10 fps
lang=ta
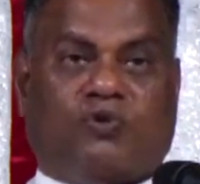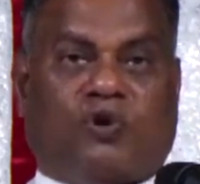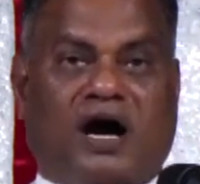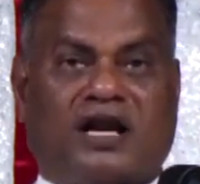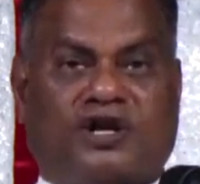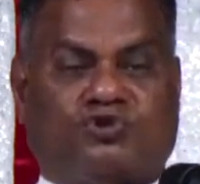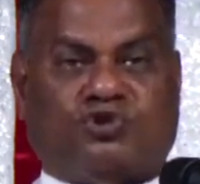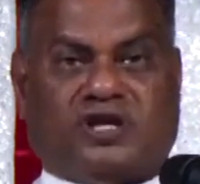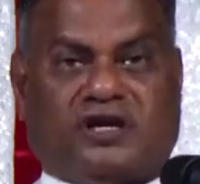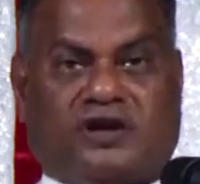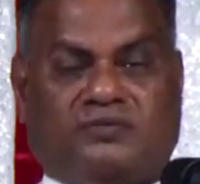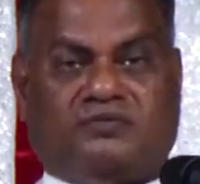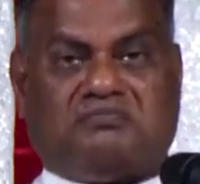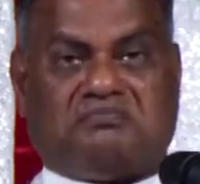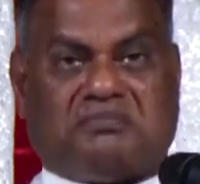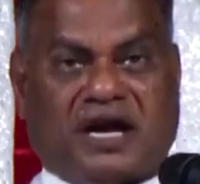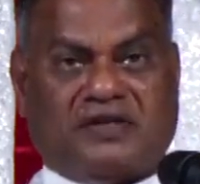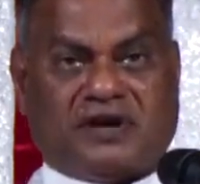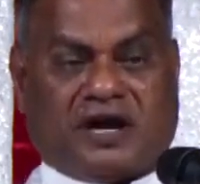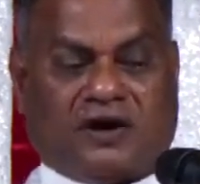வான தூதர்களும்
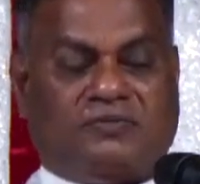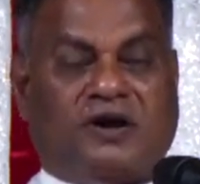மனிதர்களும்